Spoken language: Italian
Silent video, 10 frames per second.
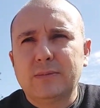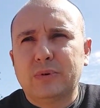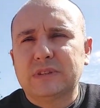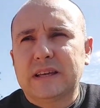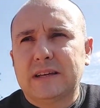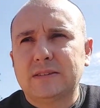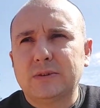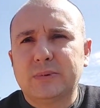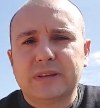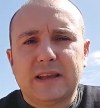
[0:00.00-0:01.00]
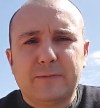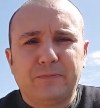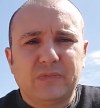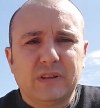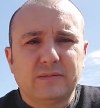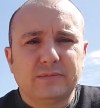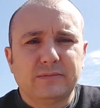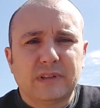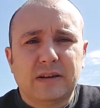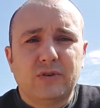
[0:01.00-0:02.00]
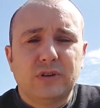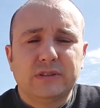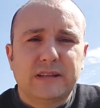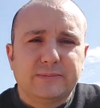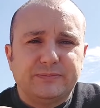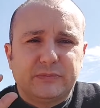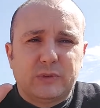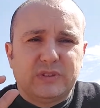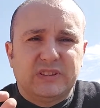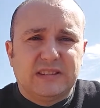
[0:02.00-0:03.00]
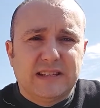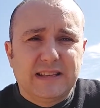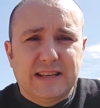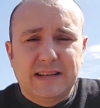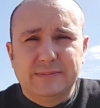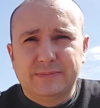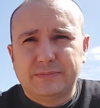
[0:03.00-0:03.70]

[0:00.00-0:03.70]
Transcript: portatelo perché um, a volte questi sacchi anali